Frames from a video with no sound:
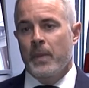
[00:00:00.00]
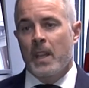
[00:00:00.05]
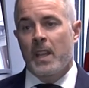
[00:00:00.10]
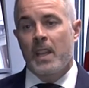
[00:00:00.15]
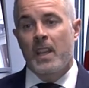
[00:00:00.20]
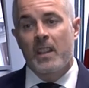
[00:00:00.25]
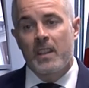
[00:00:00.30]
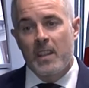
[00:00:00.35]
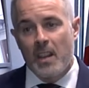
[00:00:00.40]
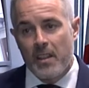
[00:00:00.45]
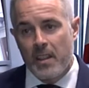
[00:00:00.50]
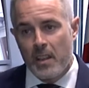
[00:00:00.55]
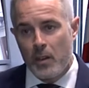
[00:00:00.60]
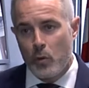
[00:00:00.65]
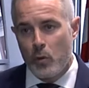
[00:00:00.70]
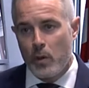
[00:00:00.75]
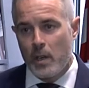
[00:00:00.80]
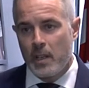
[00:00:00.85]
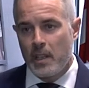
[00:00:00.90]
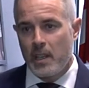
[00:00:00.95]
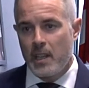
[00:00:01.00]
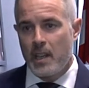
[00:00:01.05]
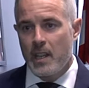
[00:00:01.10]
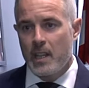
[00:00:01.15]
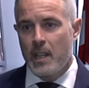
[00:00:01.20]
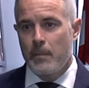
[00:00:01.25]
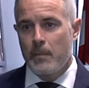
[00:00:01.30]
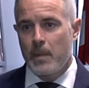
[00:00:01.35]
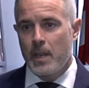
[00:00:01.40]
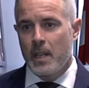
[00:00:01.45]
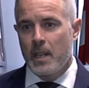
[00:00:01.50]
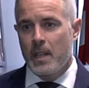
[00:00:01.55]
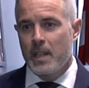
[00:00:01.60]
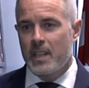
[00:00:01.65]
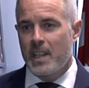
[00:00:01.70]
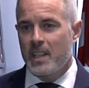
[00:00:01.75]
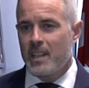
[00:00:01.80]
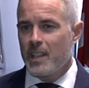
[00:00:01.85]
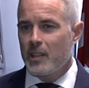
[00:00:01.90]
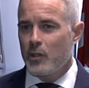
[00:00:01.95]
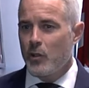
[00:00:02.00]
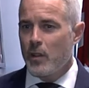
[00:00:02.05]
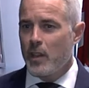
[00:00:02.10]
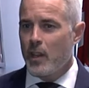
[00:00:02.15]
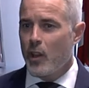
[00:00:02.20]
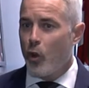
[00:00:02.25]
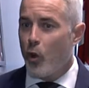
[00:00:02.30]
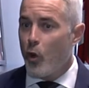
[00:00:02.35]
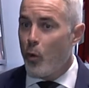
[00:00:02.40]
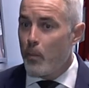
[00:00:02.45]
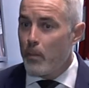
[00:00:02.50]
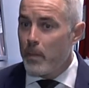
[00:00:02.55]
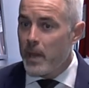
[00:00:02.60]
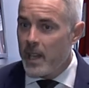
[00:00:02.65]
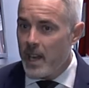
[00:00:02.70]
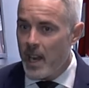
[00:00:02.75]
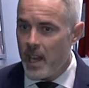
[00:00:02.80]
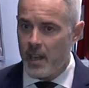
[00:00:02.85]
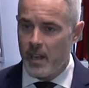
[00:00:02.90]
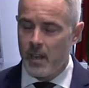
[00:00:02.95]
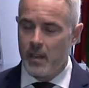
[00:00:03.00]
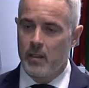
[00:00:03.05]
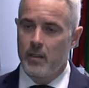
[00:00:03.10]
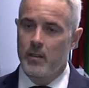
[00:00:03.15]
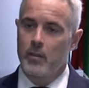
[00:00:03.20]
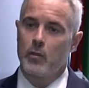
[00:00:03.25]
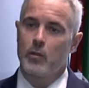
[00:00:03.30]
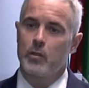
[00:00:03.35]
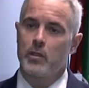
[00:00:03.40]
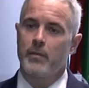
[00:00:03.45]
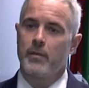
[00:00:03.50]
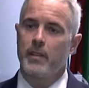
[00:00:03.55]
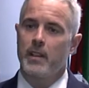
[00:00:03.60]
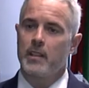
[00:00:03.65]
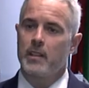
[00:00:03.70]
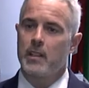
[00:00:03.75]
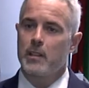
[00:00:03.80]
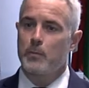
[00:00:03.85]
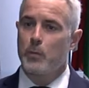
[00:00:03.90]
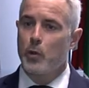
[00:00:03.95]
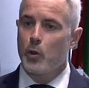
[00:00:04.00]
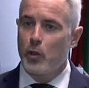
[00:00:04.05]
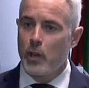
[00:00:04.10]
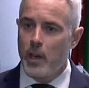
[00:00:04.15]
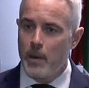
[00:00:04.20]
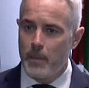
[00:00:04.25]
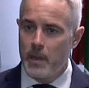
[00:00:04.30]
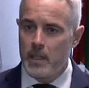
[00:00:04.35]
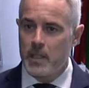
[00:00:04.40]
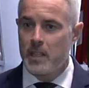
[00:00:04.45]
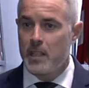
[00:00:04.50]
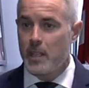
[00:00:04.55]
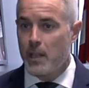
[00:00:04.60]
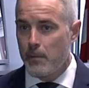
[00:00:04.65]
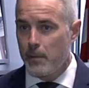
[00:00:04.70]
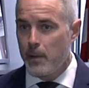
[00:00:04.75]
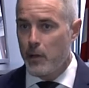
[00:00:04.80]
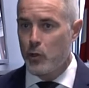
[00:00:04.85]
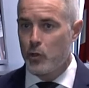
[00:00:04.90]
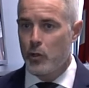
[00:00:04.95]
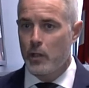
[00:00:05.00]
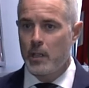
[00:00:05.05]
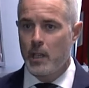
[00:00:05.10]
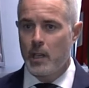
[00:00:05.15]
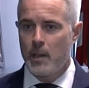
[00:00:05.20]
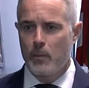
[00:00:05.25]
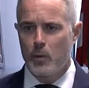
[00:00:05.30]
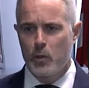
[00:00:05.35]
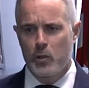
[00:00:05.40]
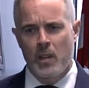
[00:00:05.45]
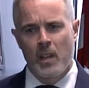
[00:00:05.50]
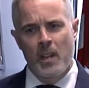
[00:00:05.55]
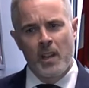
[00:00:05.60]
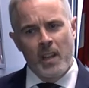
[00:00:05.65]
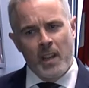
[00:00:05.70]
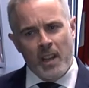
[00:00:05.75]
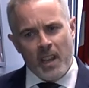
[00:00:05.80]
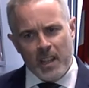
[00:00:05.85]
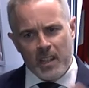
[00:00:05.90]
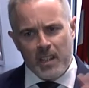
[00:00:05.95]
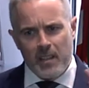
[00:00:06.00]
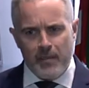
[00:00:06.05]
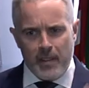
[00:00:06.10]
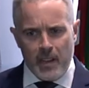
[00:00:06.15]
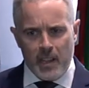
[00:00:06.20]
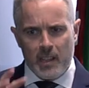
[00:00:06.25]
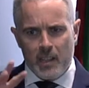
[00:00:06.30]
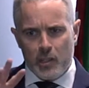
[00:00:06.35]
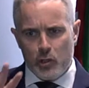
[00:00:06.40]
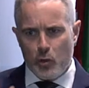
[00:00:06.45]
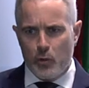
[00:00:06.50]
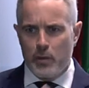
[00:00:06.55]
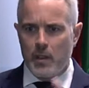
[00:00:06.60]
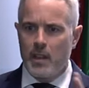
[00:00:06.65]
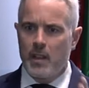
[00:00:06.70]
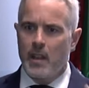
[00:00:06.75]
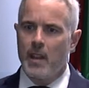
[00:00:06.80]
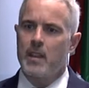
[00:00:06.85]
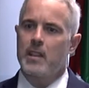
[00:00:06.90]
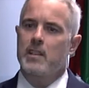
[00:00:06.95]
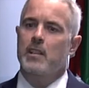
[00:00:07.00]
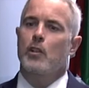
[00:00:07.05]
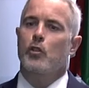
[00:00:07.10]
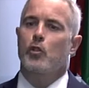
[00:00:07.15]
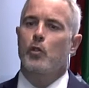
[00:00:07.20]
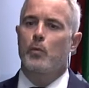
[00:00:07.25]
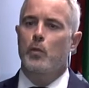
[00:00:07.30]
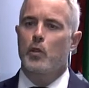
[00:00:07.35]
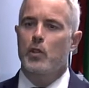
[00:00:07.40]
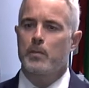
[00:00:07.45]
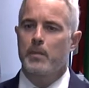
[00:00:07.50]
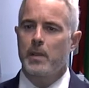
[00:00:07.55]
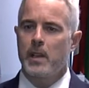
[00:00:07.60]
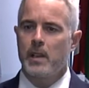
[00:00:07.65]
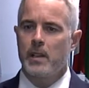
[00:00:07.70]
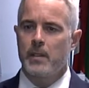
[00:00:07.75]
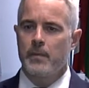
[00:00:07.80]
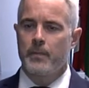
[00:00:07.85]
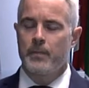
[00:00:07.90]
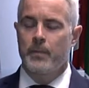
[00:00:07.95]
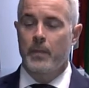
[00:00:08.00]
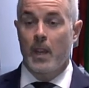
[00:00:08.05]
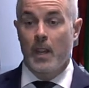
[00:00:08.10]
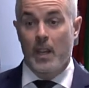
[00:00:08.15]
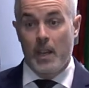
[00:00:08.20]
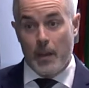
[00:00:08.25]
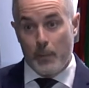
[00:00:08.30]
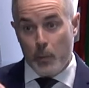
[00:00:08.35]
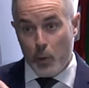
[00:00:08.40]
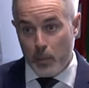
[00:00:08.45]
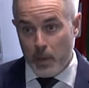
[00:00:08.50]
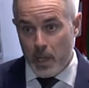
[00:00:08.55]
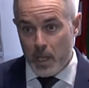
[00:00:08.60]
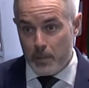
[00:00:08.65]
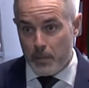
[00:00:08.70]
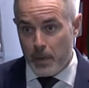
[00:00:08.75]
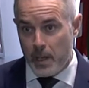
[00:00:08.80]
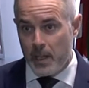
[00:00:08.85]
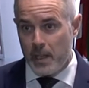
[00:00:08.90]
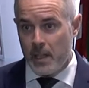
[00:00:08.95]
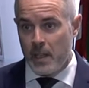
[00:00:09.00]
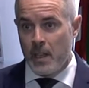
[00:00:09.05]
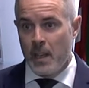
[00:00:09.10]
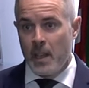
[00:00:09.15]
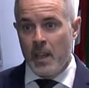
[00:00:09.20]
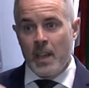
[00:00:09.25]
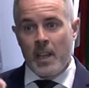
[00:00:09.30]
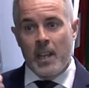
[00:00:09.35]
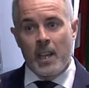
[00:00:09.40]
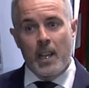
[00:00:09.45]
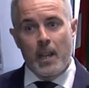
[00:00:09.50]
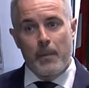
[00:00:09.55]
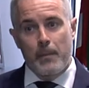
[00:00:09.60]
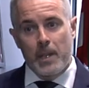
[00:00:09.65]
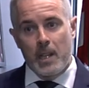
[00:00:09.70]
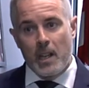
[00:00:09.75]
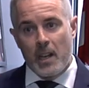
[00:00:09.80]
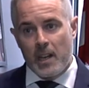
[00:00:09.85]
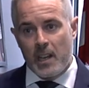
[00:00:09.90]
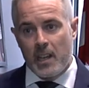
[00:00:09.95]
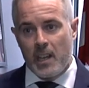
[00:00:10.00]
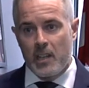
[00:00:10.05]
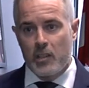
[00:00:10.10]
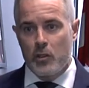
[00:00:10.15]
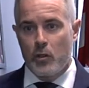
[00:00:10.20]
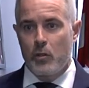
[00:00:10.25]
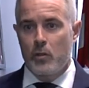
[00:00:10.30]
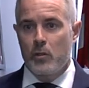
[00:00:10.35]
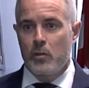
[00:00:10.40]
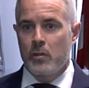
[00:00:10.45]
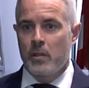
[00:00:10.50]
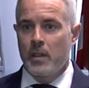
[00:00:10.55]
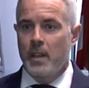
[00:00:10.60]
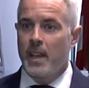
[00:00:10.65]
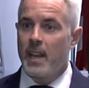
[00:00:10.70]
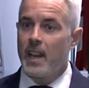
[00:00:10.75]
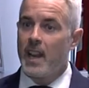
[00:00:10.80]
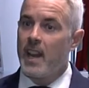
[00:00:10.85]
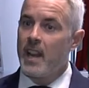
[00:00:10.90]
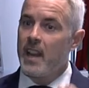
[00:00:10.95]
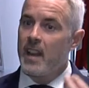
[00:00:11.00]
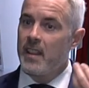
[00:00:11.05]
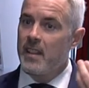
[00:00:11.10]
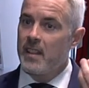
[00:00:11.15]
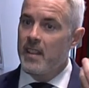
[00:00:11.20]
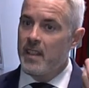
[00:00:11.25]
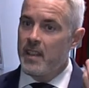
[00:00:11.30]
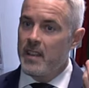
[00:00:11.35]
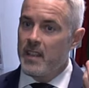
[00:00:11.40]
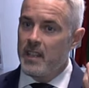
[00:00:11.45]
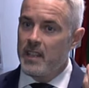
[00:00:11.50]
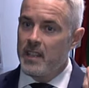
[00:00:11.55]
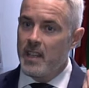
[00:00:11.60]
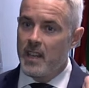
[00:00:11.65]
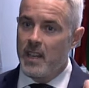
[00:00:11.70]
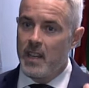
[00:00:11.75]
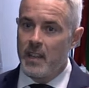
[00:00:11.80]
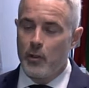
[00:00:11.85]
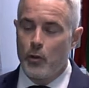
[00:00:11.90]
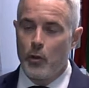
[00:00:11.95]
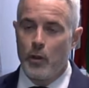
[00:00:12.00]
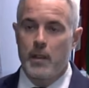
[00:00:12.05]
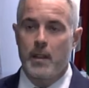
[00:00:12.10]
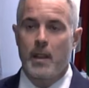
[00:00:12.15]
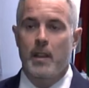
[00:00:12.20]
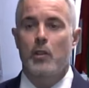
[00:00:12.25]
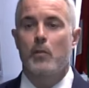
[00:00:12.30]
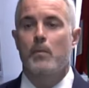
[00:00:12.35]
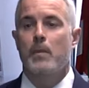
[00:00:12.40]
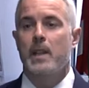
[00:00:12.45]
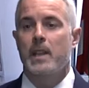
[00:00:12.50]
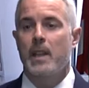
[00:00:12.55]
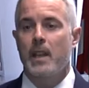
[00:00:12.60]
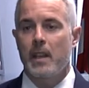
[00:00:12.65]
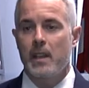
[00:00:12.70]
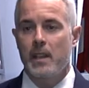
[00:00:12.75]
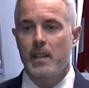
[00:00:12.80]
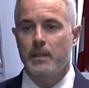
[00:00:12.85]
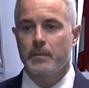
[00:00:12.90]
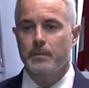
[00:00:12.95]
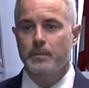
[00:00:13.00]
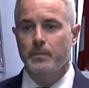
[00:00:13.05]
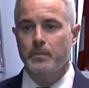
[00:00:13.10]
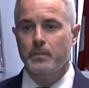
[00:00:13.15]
y en tercer lugar diría también que tratando de combinar los diferentes programas y servicios que tenemos en diferentes sociedades del grupo SPRI, en la propia SPRI, en Capital Riesgo, en la Agencia de Internacionalización BTI,